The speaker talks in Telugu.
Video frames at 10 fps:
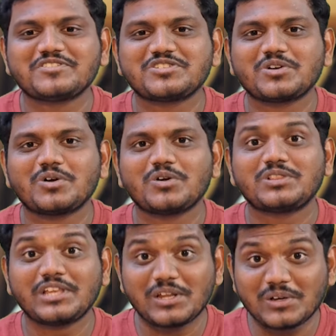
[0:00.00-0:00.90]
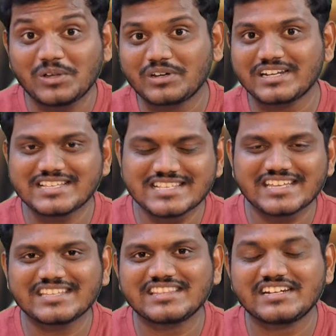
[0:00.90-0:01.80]
సో తెలుగులో రిలీజ్
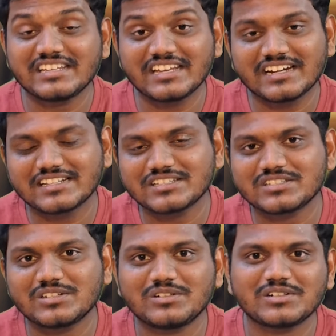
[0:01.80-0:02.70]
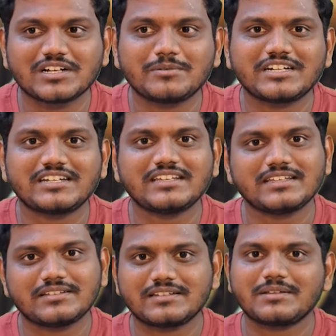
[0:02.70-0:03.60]
అయ్యింది థియేటర్స్లో కాబట్టి
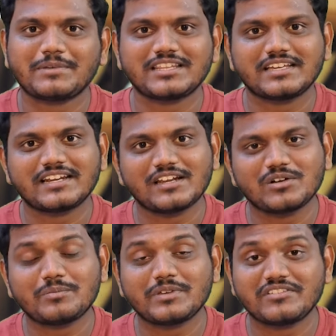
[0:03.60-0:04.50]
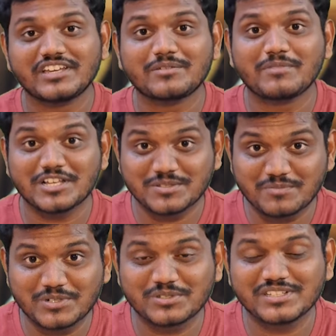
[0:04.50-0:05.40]
మన దగ్గర అలా ఒక పీవీఆర్
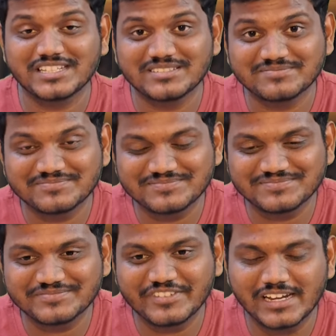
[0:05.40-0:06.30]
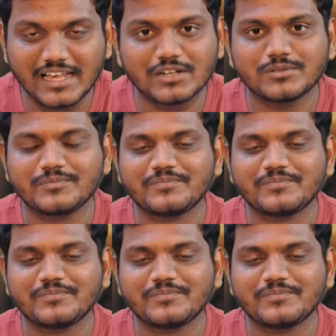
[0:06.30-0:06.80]
పాస్పోర్ట్ ఉంది వెళ్ళాను